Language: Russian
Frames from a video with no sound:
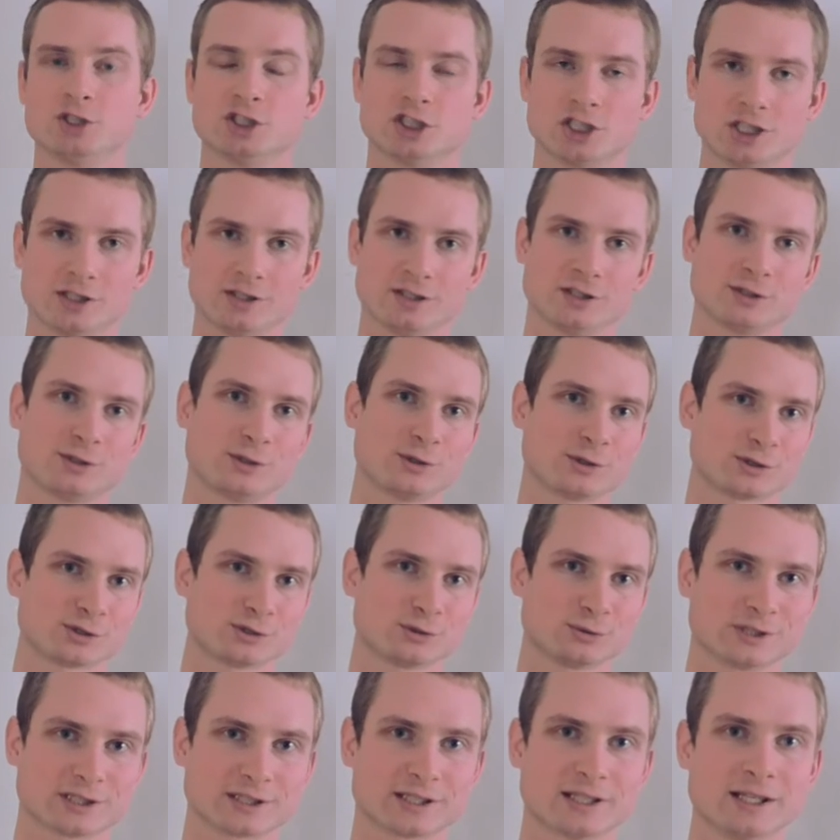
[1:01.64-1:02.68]
в течение трех
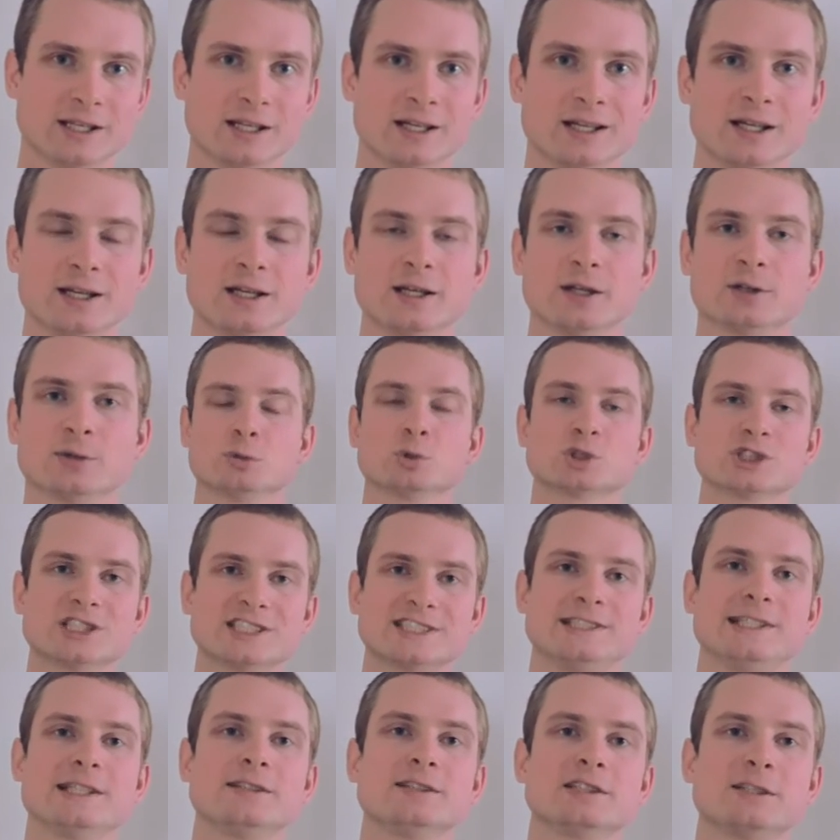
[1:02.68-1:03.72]
суток. Нужно
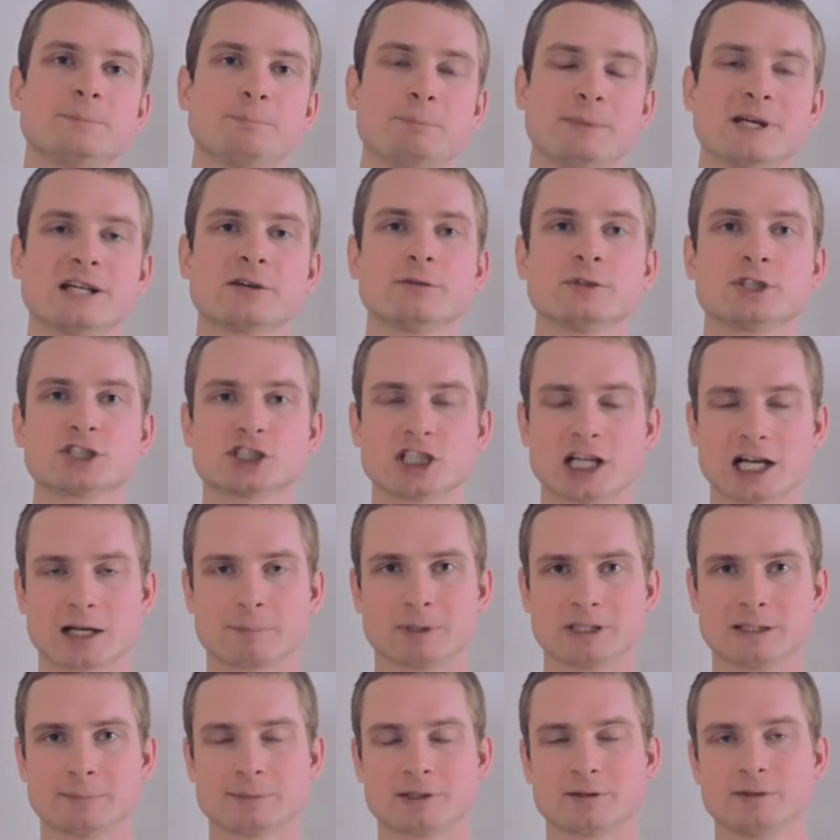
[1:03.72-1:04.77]
сделать первый шаг
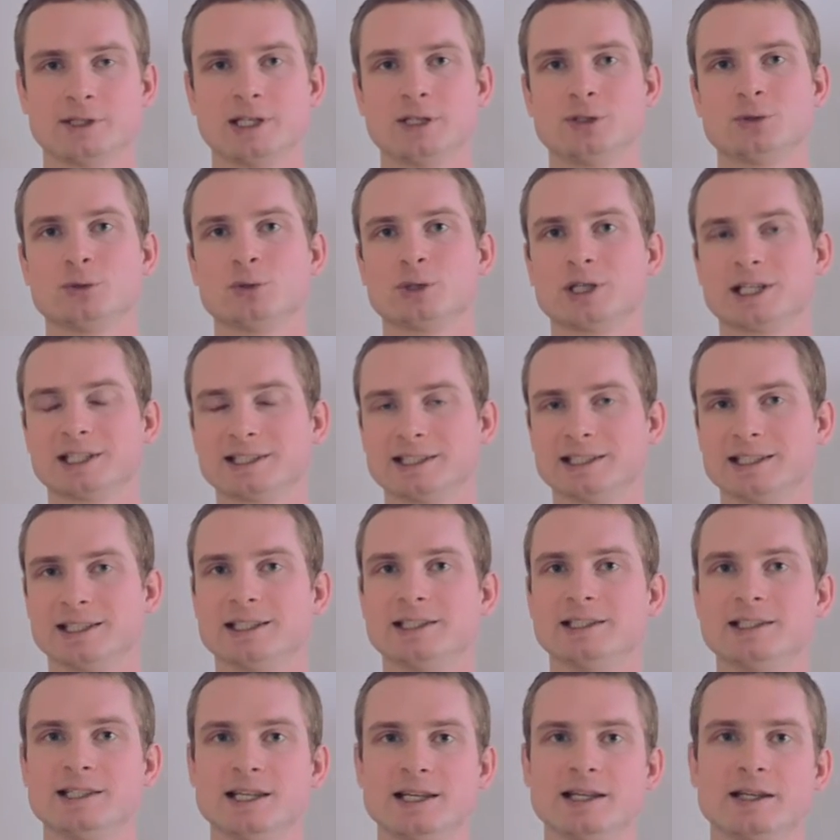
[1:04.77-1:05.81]
по направлению к этой
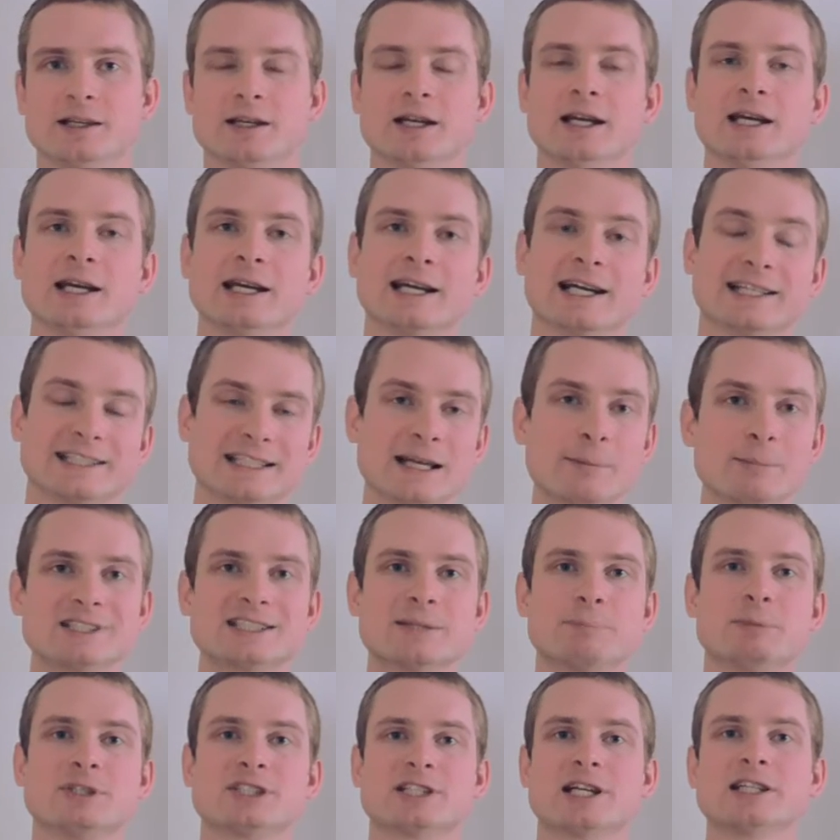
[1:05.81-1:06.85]
идее, хотя бы
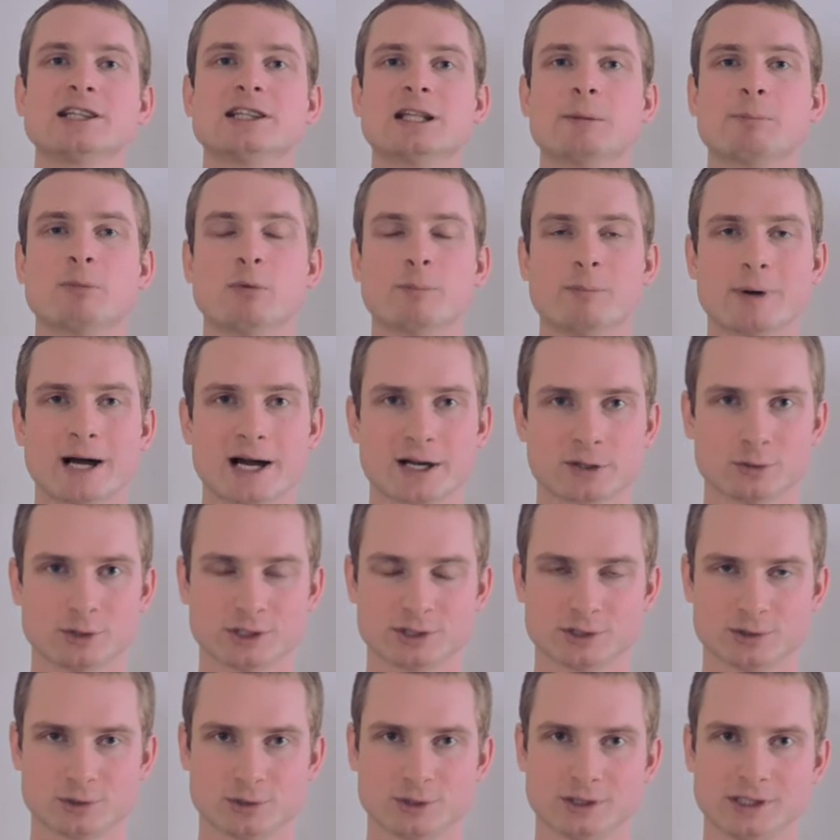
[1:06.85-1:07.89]
записать на бумагу
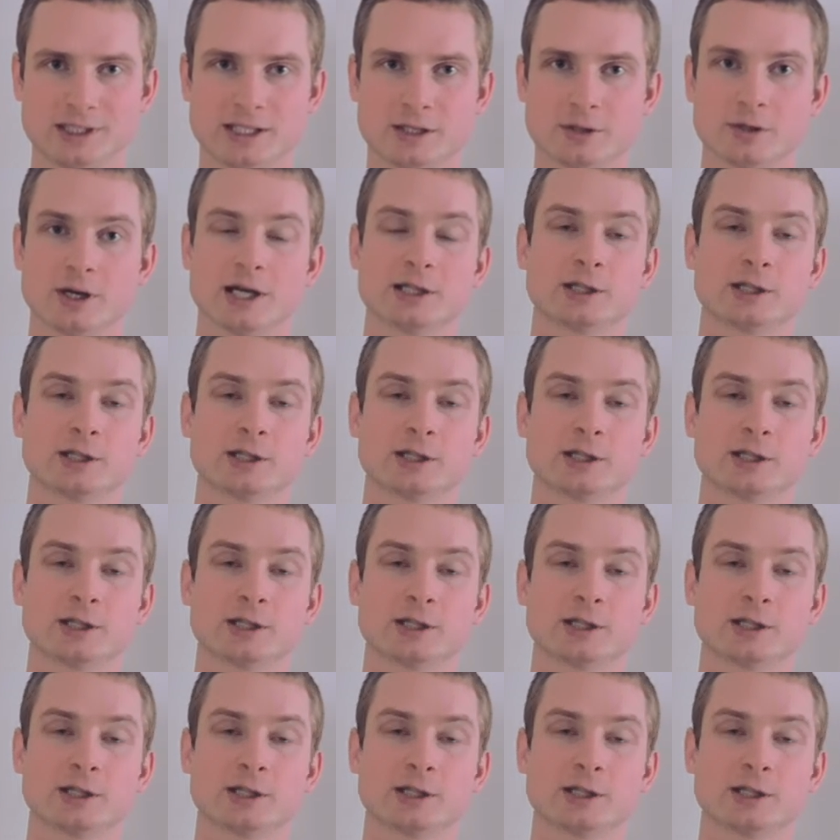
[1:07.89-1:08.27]
эту идею.